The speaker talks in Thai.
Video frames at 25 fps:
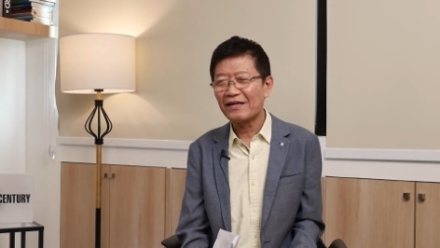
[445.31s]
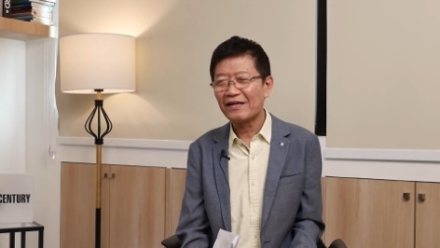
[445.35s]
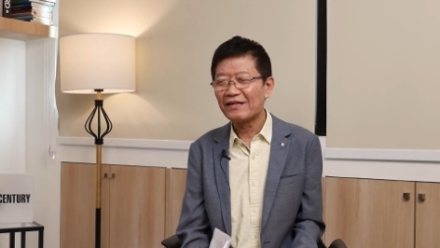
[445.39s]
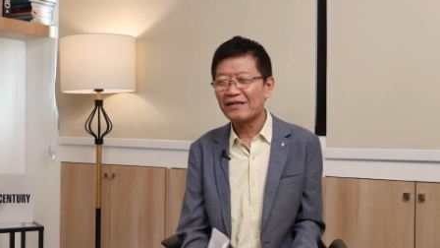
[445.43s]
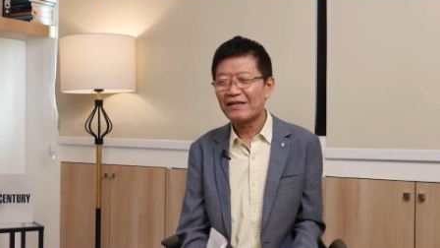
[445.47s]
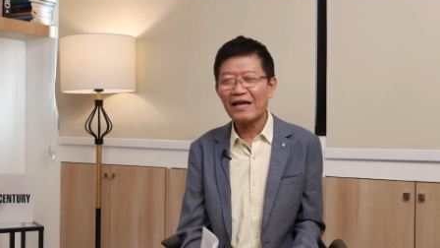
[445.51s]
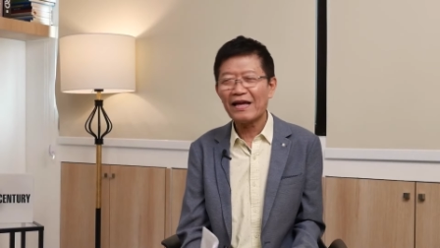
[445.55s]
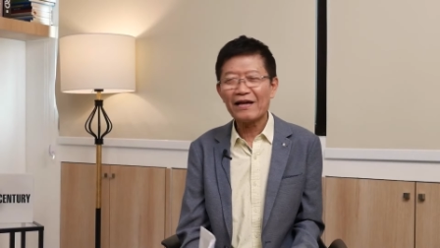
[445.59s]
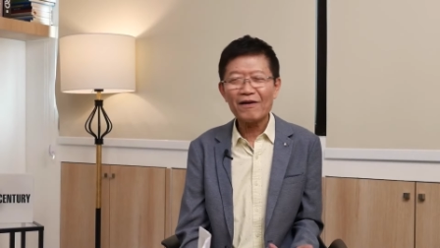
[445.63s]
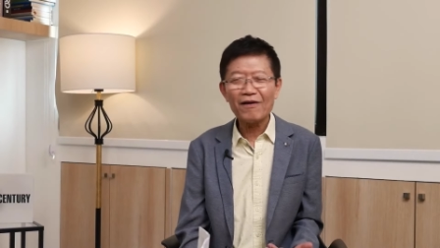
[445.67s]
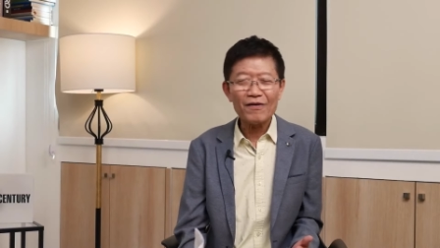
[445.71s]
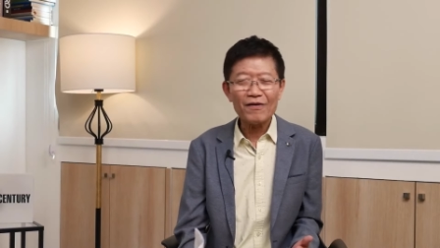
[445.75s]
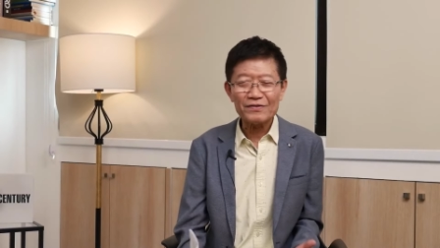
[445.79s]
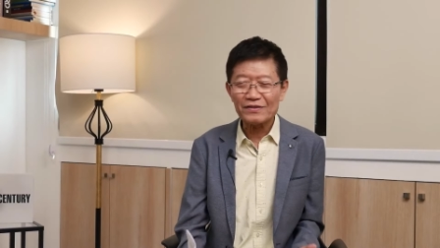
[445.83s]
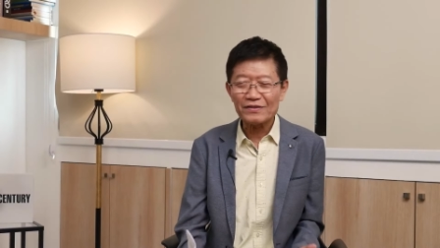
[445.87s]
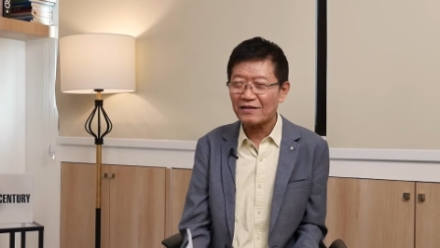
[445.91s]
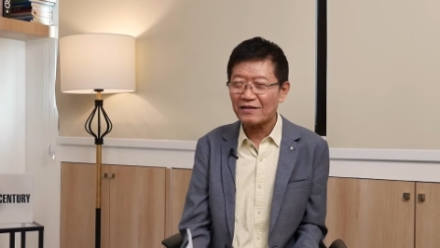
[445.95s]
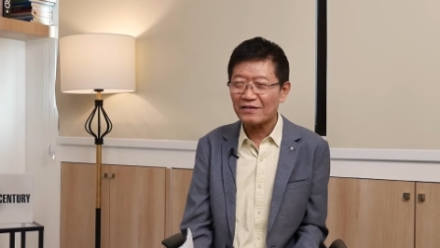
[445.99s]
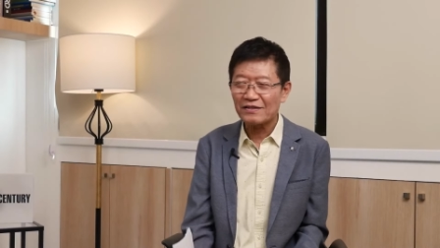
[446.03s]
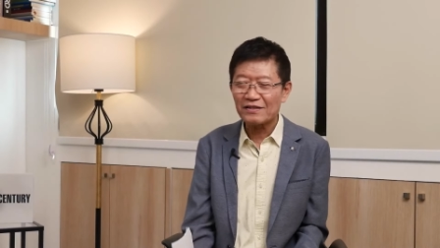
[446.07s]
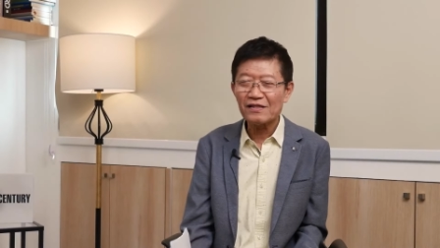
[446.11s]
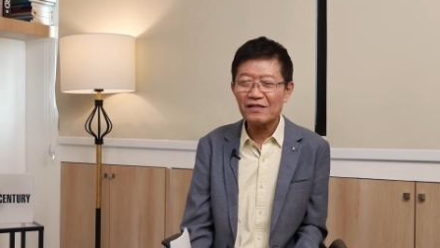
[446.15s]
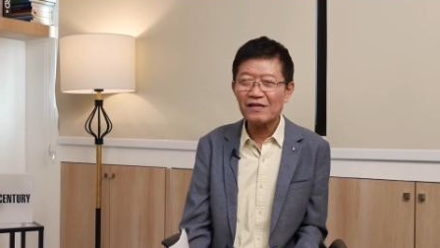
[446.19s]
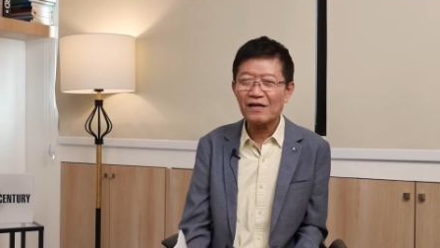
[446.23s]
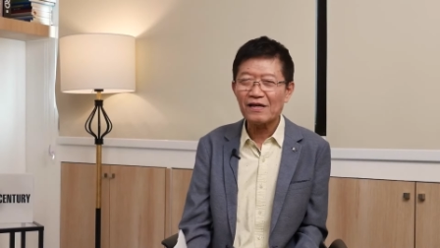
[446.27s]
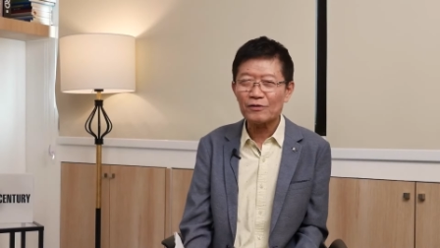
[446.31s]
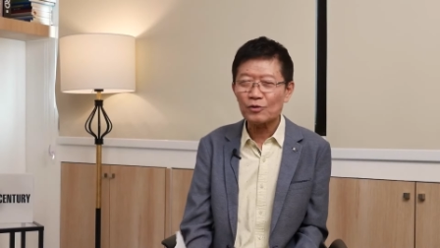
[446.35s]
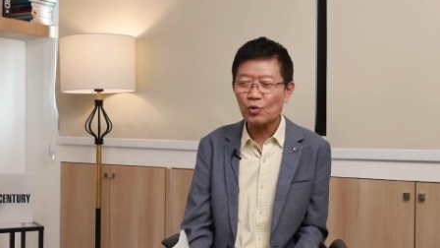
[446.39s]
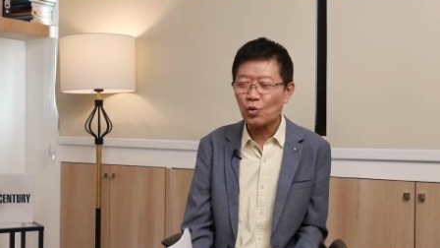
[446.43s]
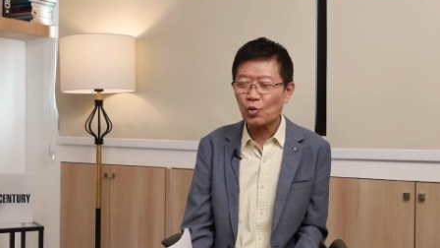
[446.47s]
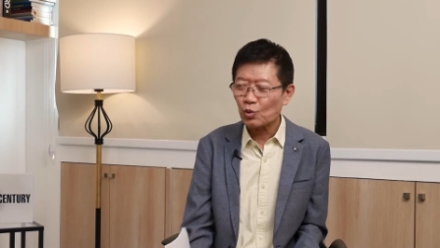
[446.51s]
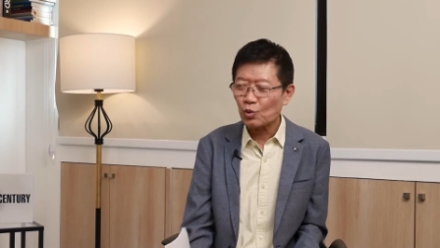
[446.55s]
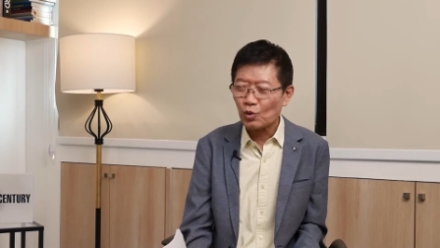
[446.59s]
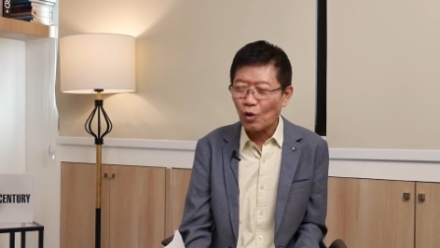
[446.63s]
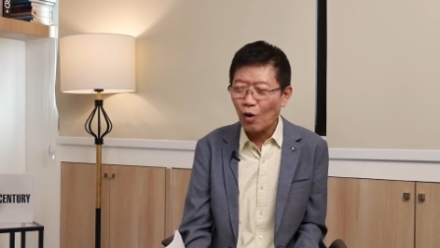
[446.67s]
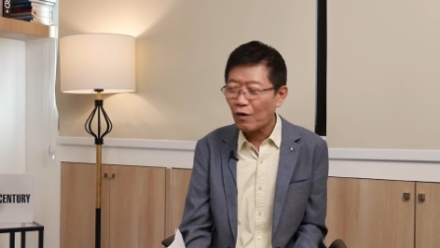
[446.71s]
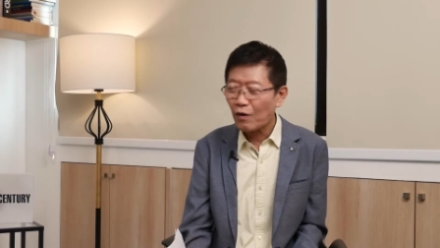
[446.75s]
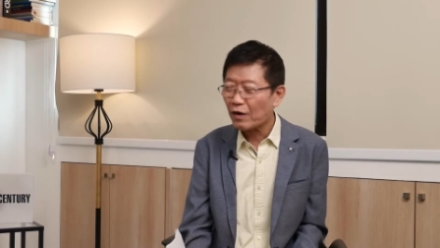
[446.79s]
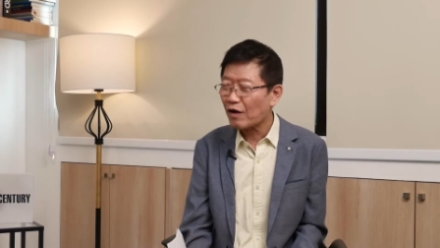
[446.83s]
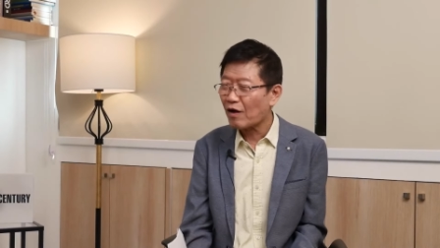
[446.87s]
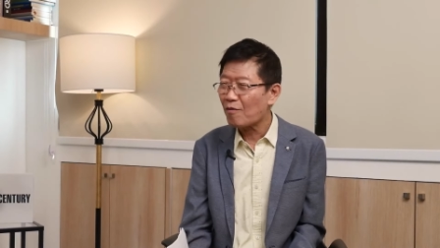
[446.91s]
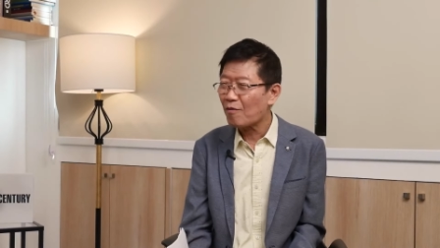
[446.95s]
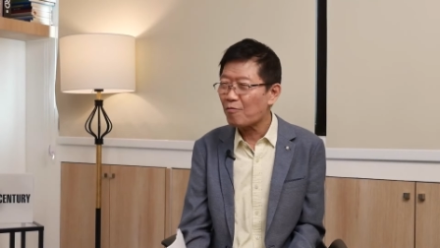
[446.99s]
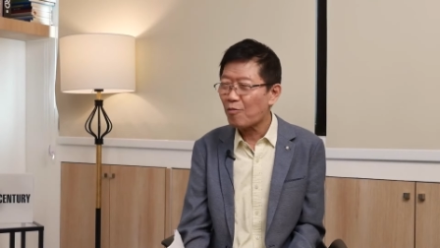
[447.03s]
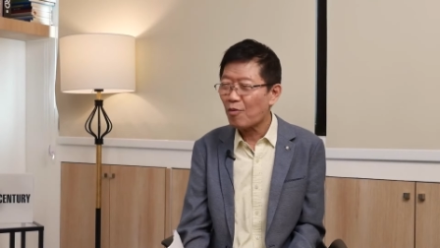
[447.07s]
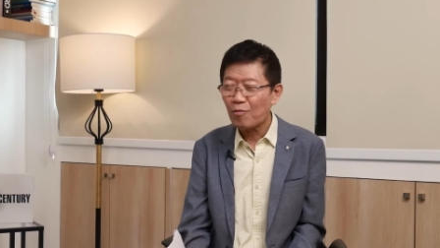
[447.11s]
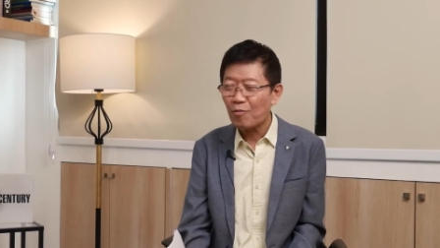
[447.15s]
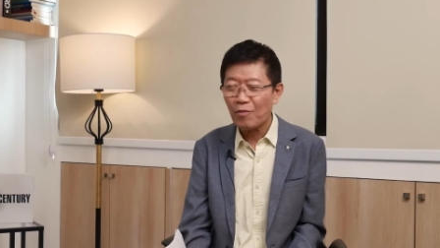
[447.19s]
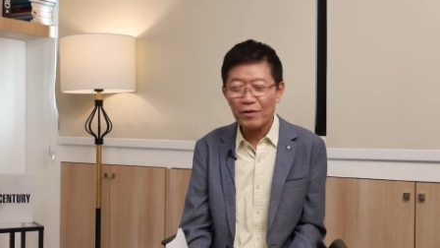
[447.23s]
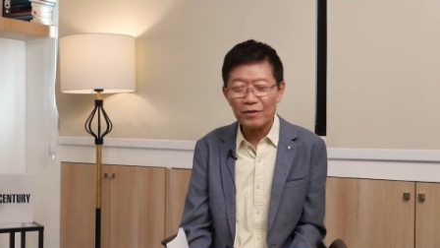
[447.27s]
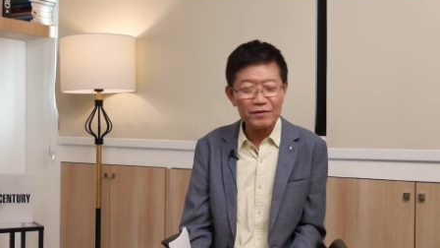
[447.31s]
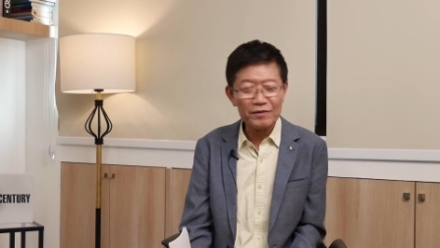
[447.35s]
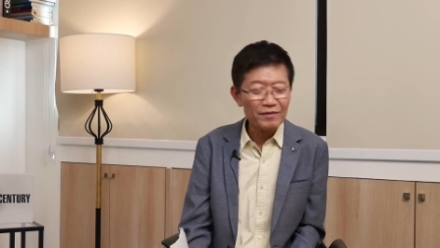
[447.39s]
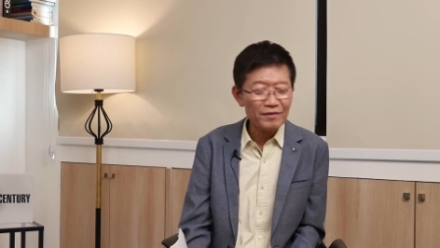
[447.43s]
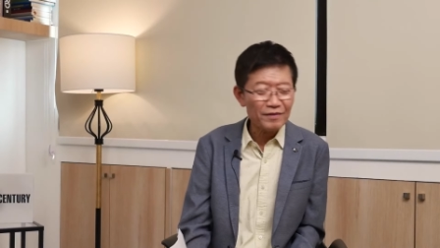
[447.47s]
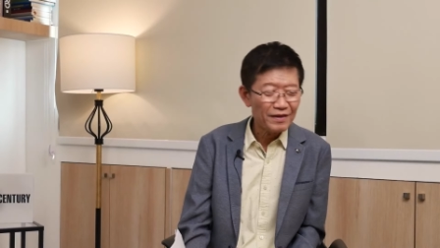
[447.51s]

เด้งเอาจากเชือกถูกต้อนเข้าบุมหมด